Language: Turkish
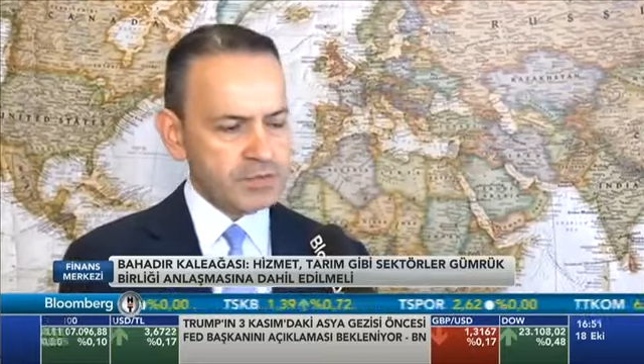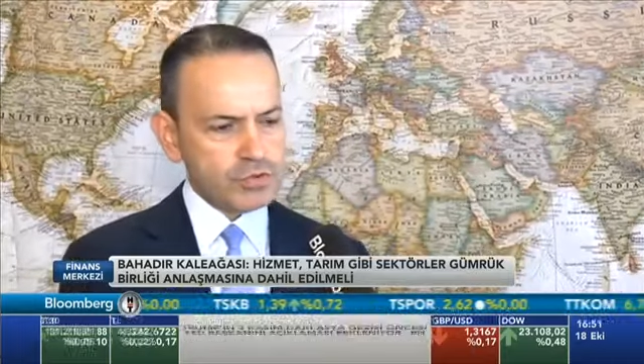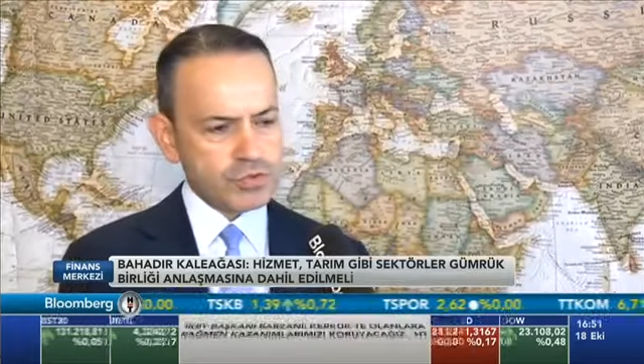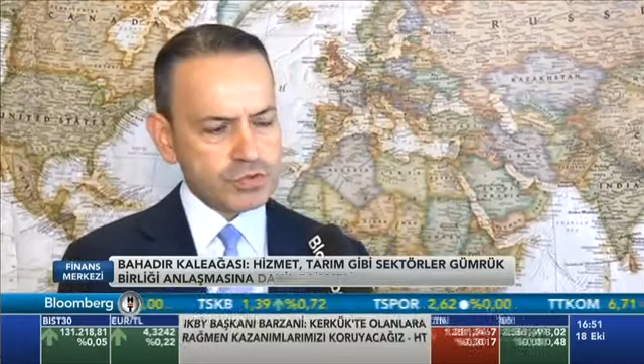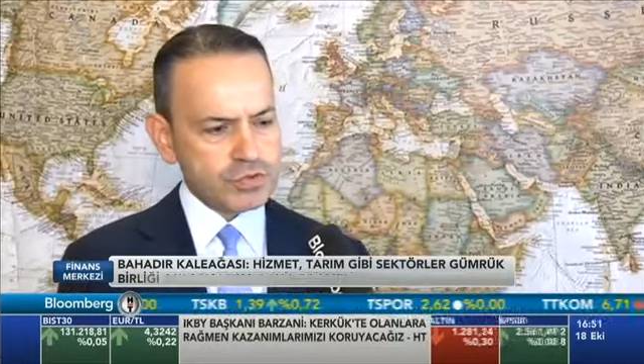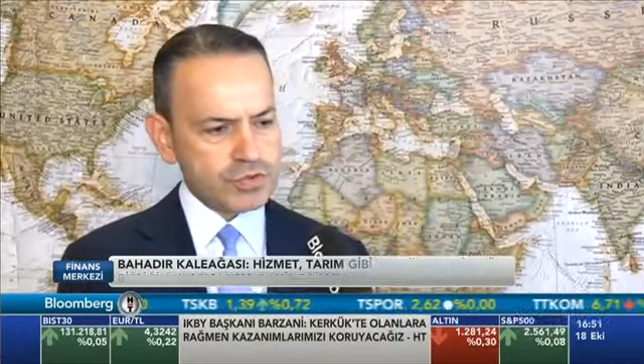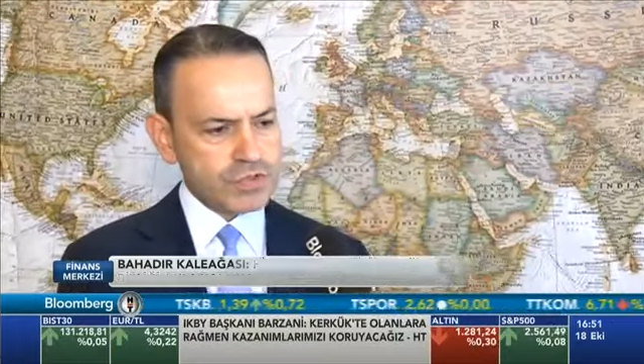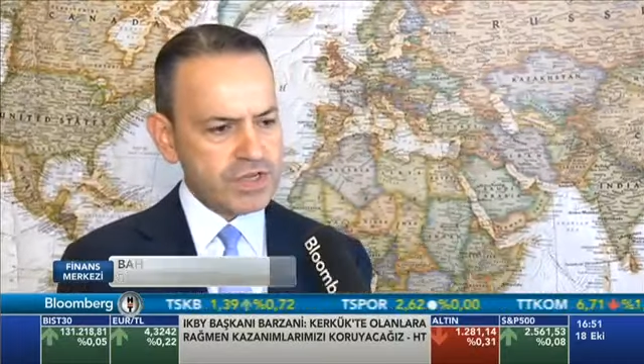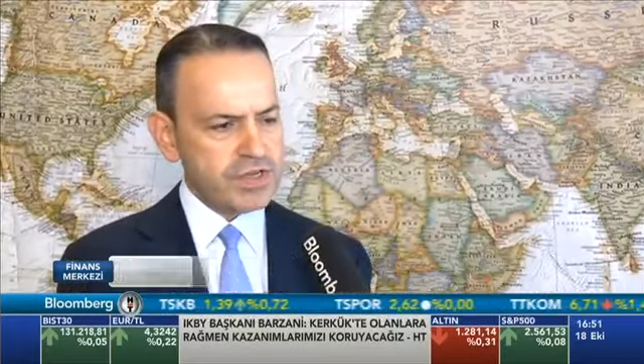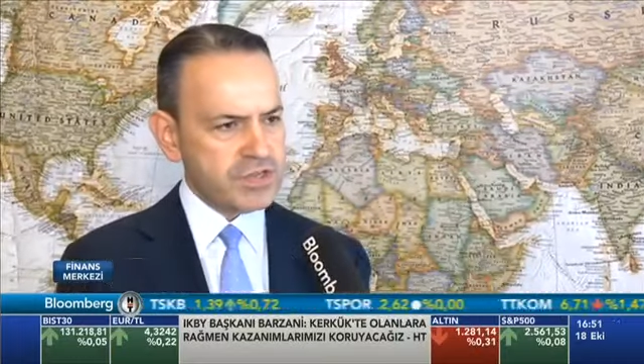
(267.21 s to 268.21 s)

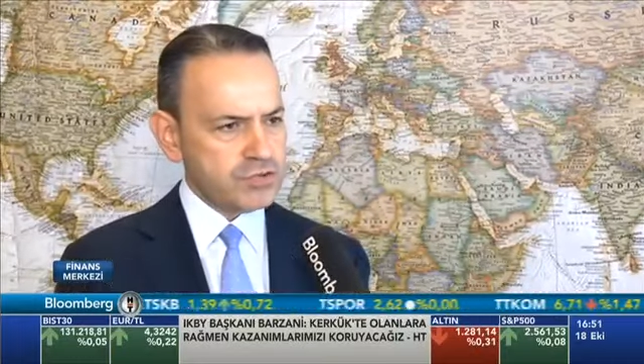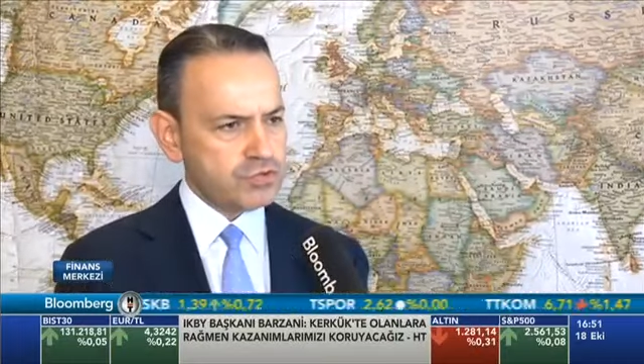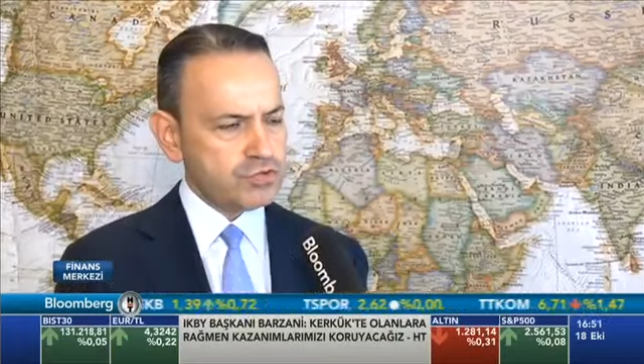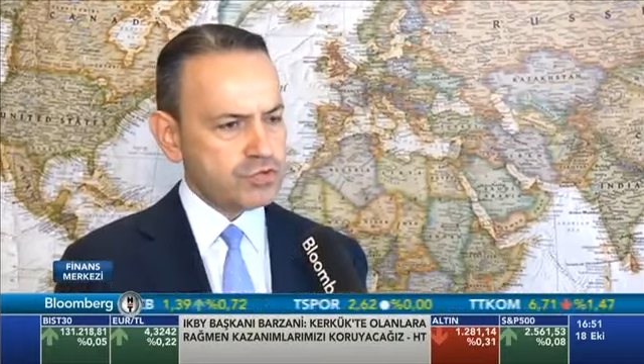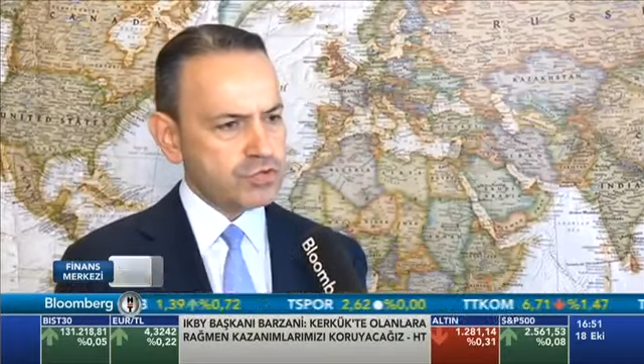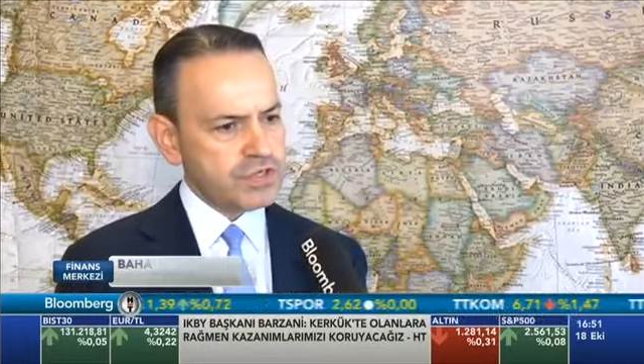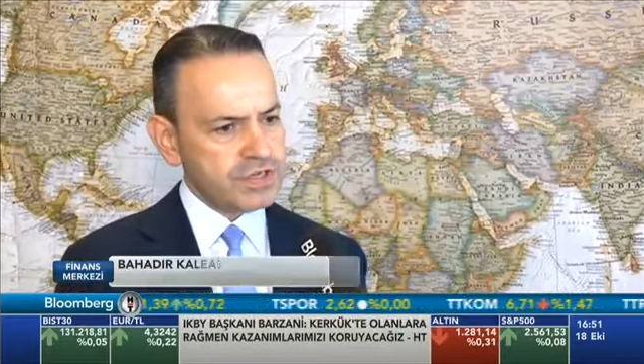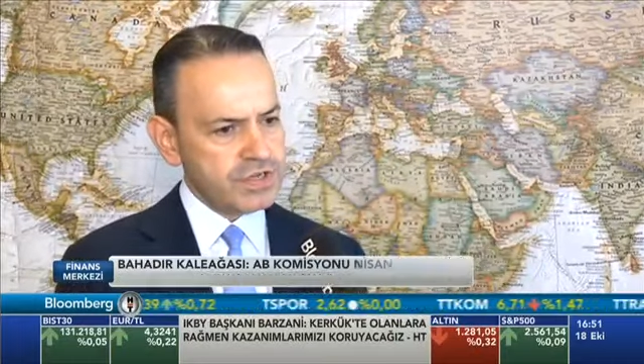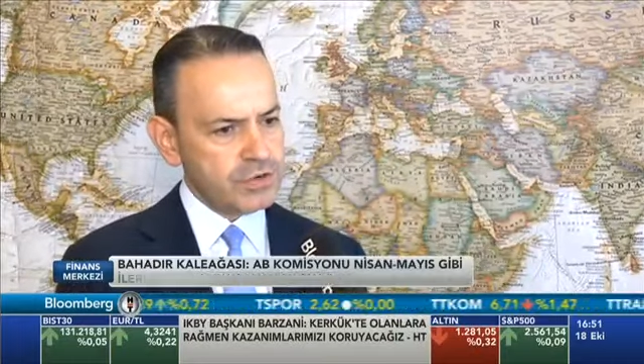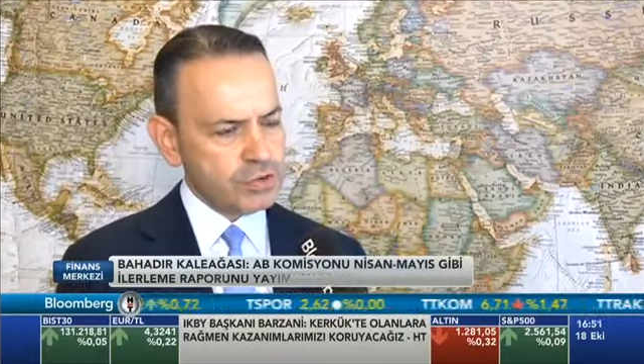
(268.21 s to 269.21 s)
Bosporus Enstitüsü'nün
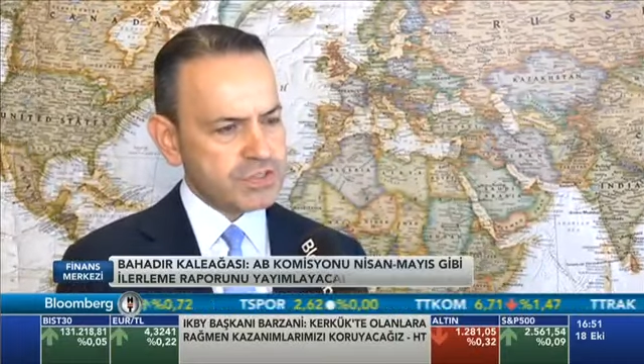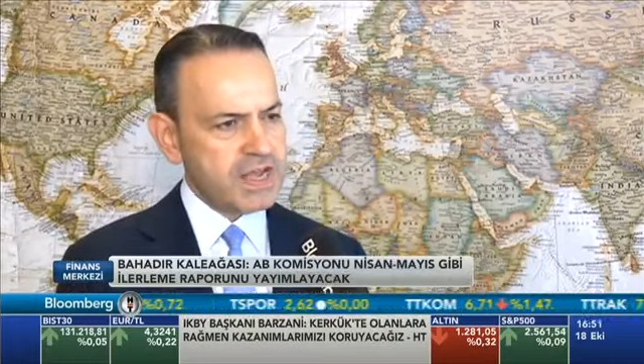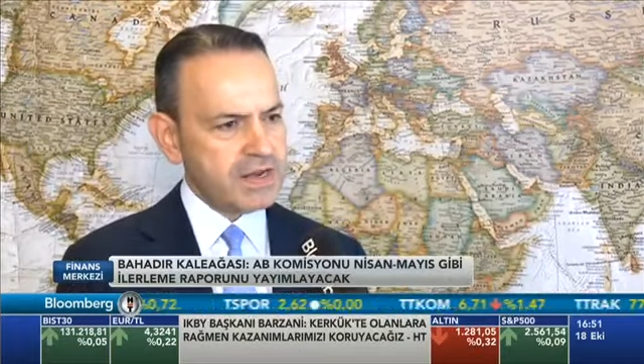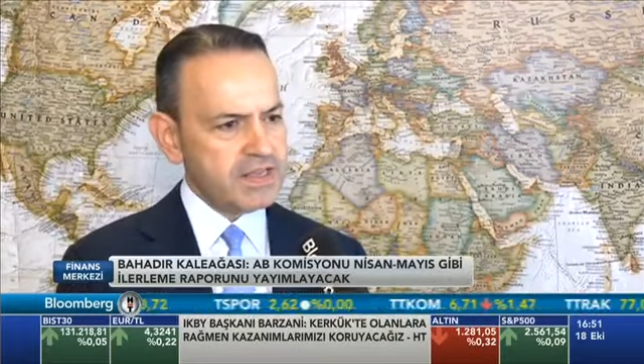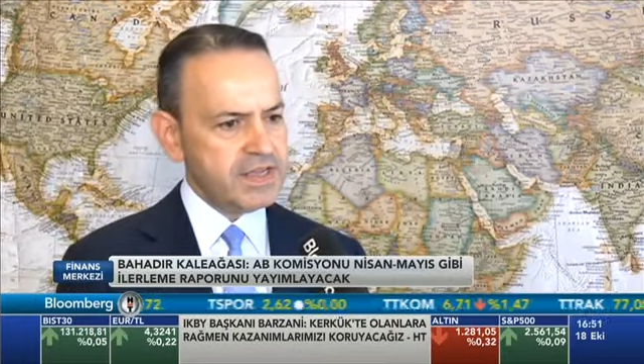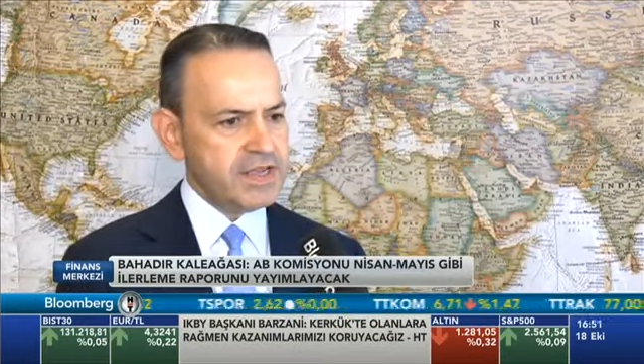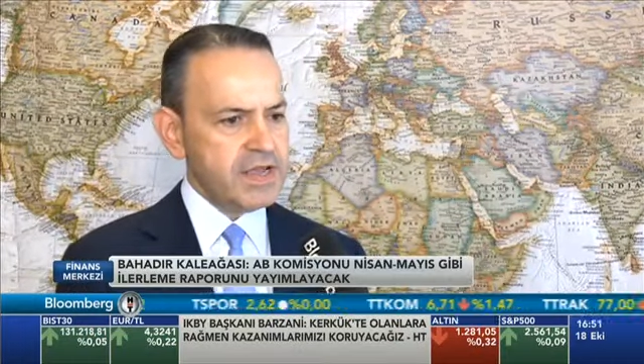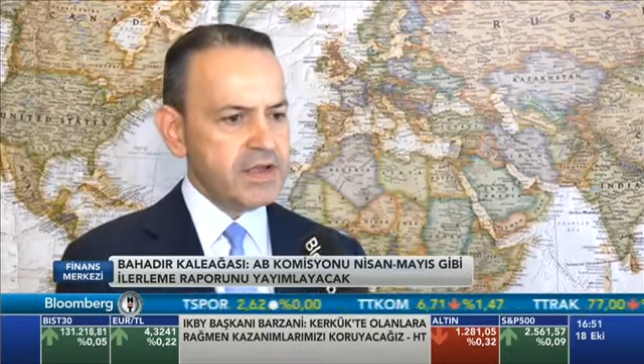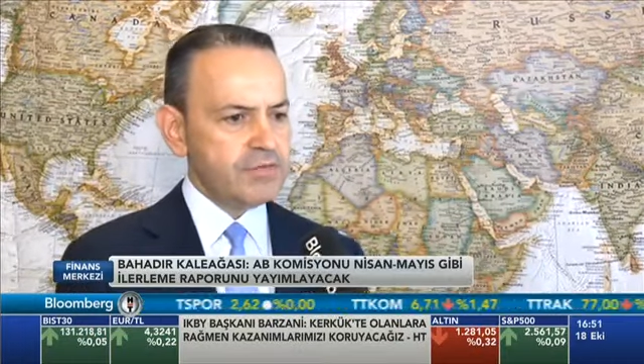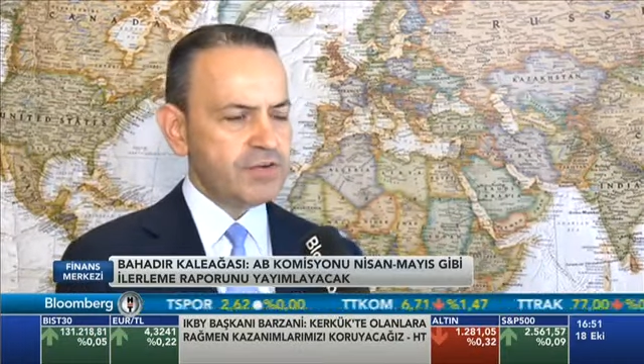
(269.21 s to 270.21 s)
özelliği
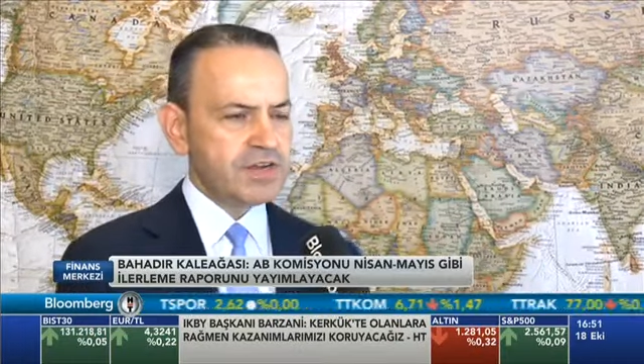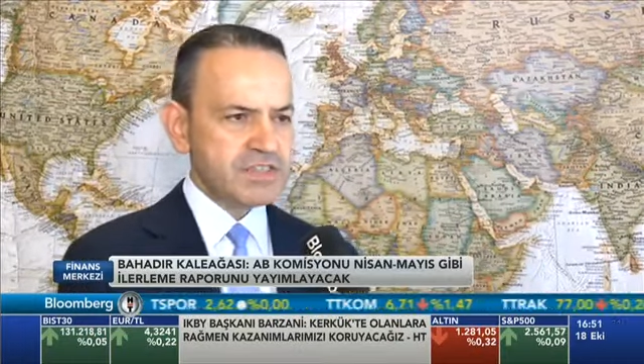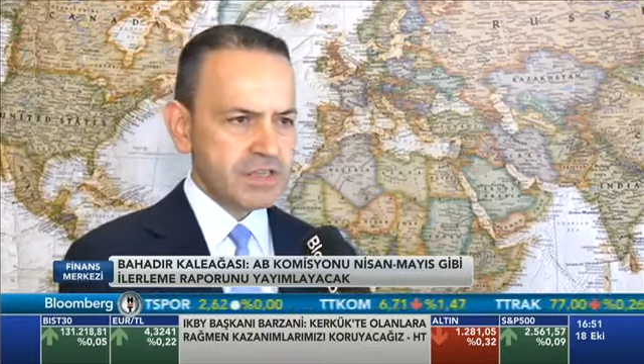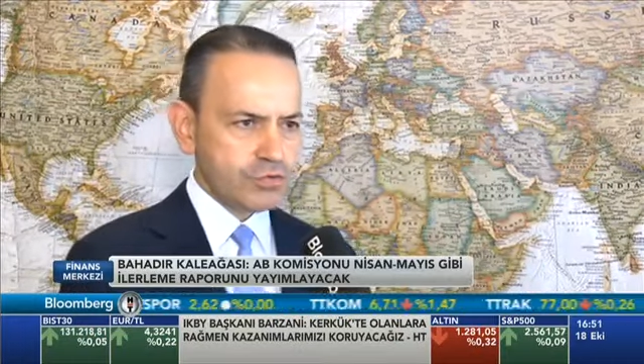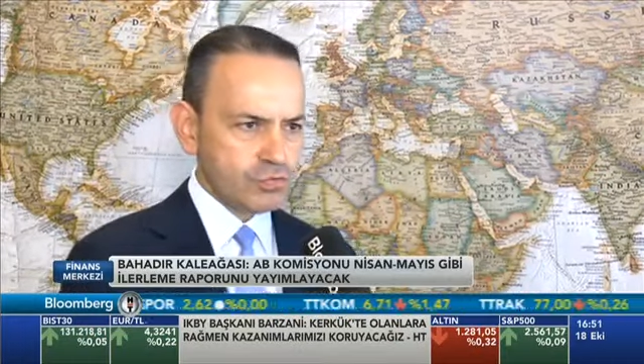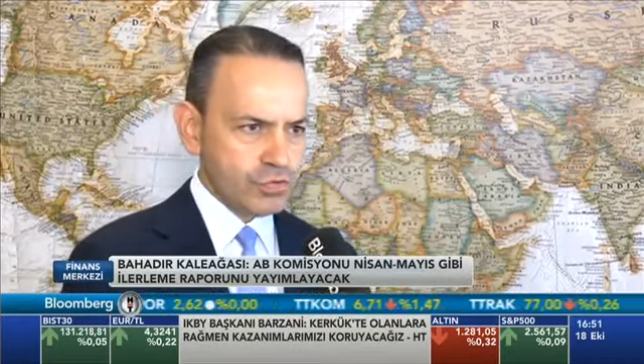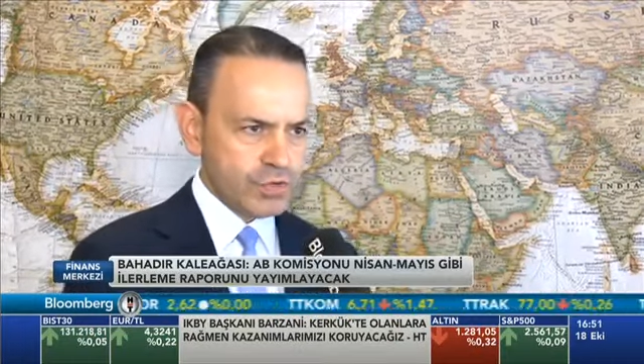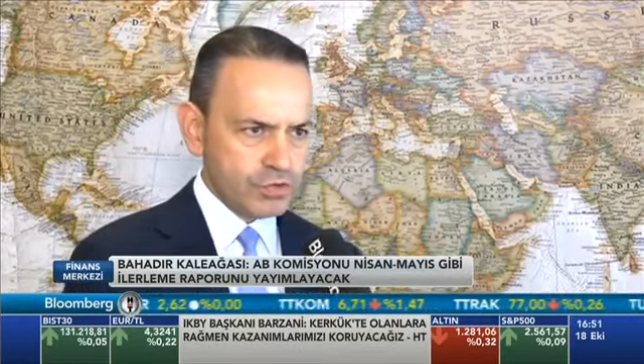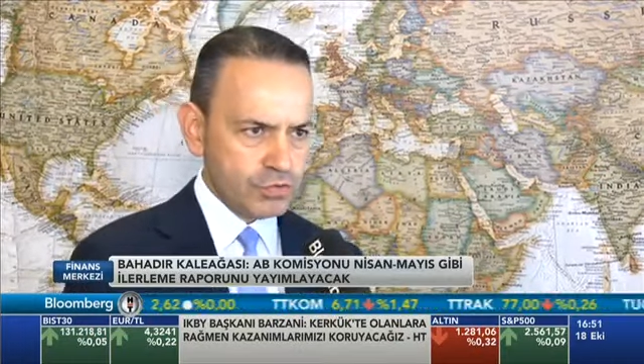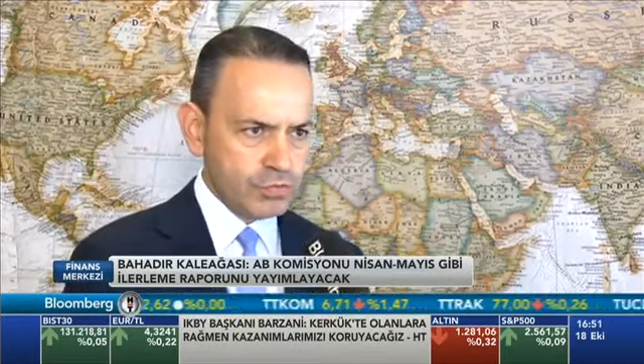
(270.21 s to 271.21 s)
Fransa'da kurulu
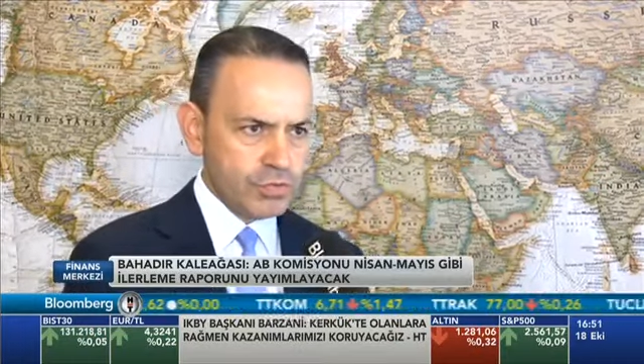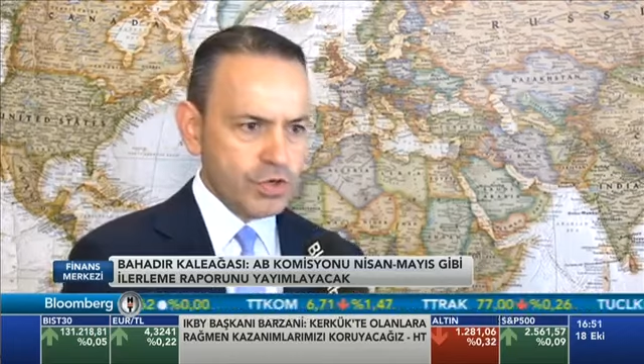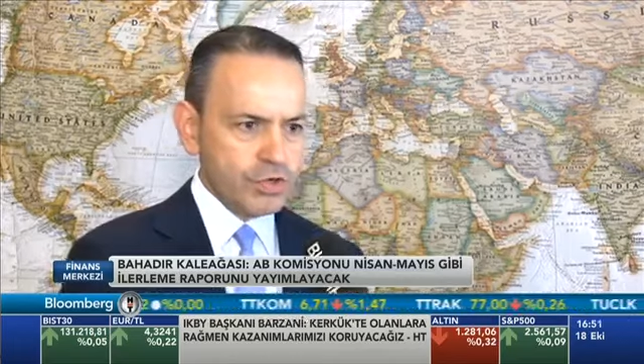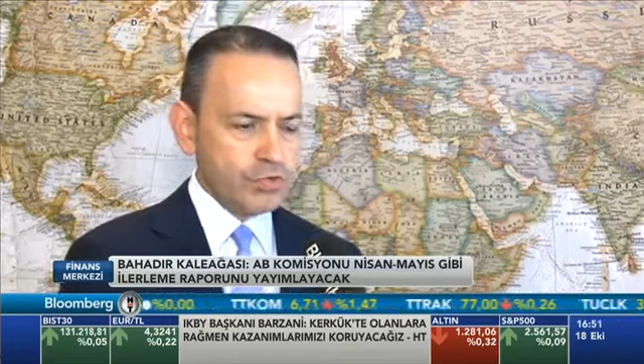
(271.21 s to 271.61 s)
bir kurum.